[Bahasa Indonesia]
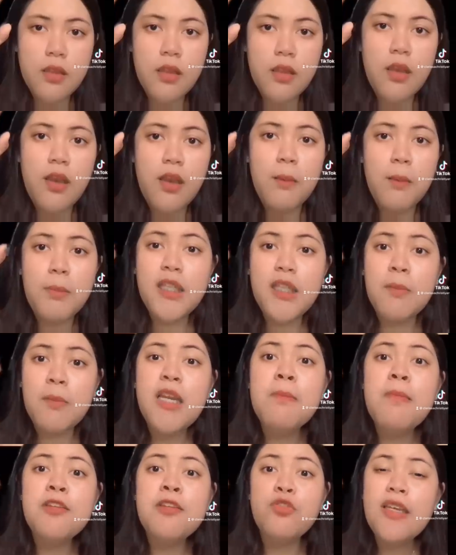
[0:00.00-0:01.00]
Pertama
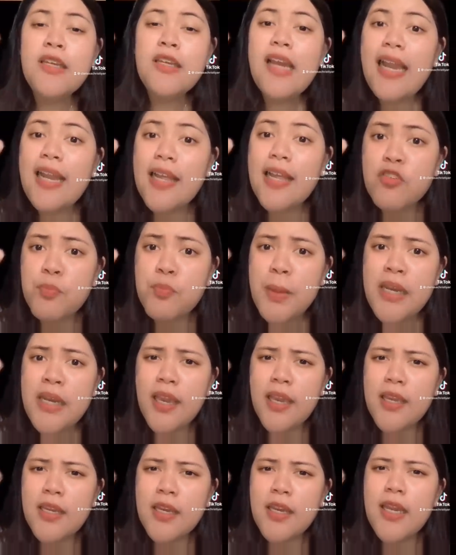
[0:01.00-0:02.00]
dimasukin ke alat spin kayak
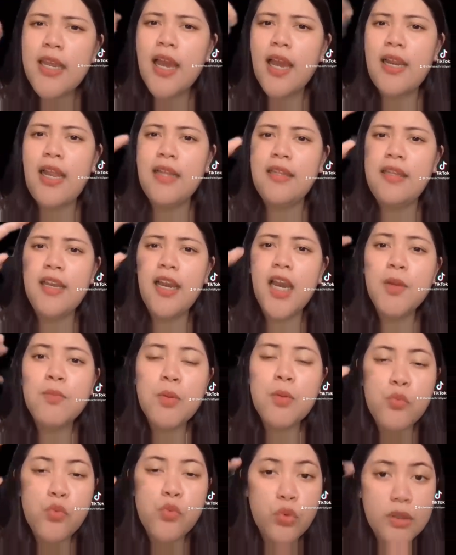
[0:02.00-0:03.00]
gini nih yang nantinya akan
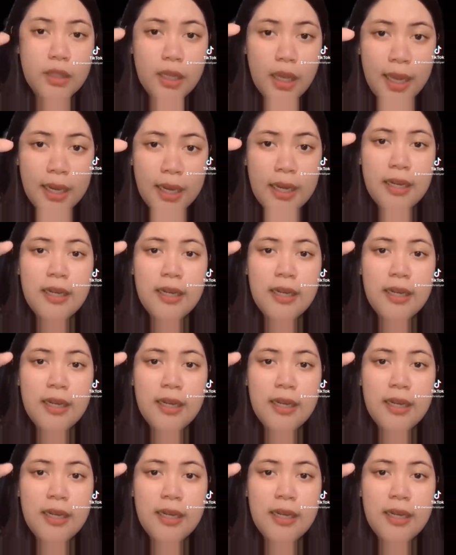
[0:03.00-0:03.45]
memutar dan